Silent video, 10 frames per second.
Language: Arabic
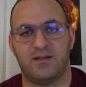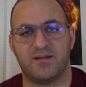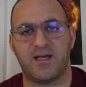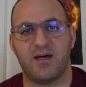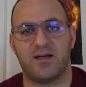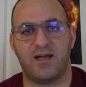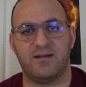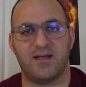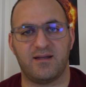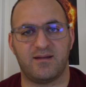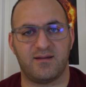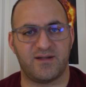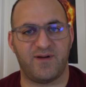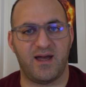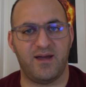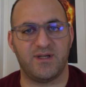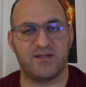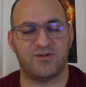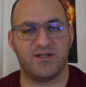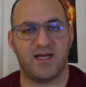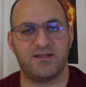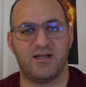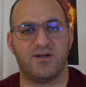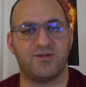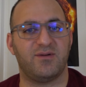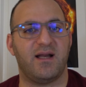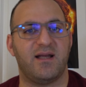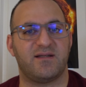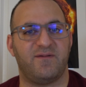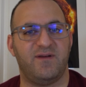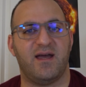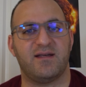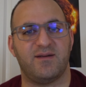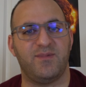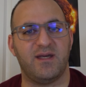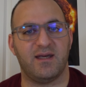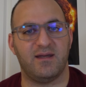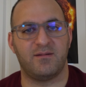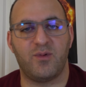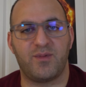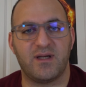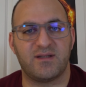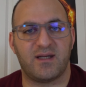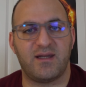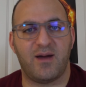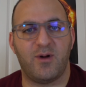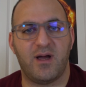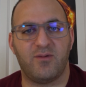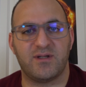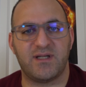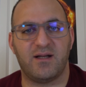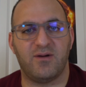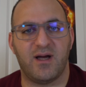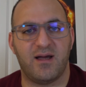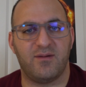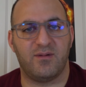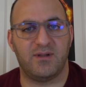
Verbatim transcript: صهر عدة صفائح من الزجاج للحصول على صفيحة سميكة ممكن استخدامها وصقلها